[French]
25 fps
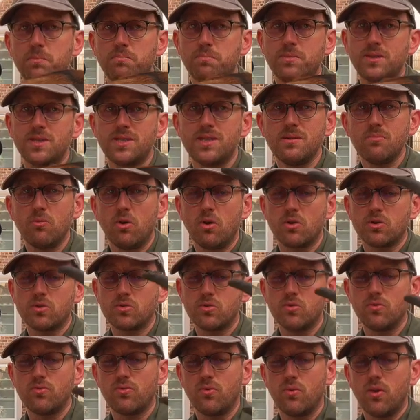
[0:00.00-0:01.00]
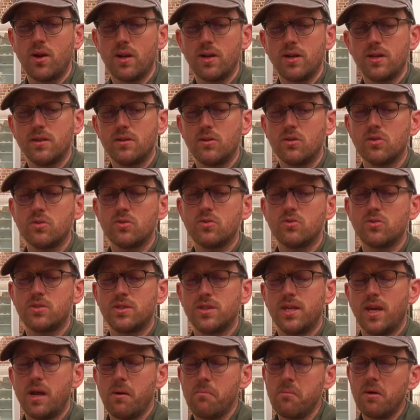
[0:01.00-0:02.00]
petits morceaux vont aller dans le
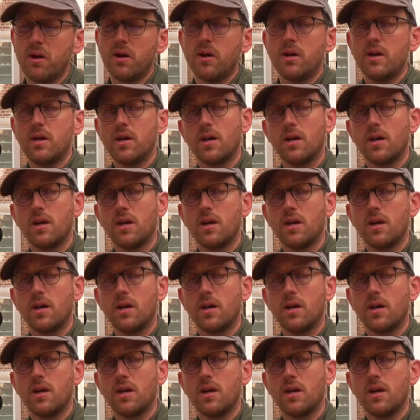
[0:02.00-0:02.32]
deuxième